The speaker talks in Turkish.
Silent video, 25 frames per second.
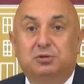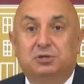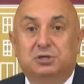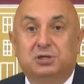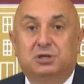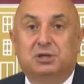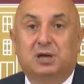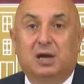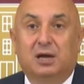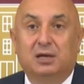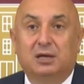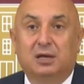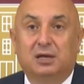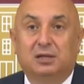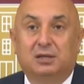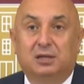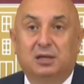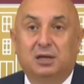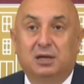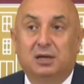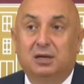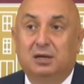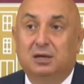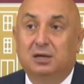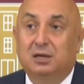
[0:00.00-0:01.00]

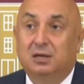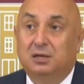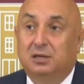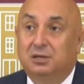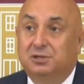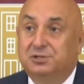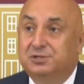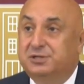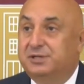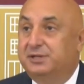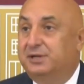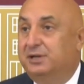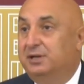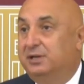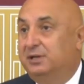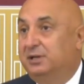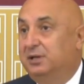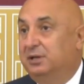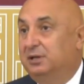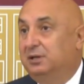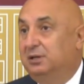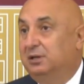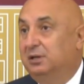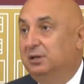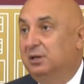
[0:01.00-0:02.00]
şikayeti
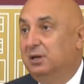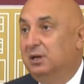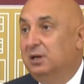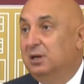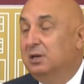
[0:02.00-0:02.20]
işsizlik.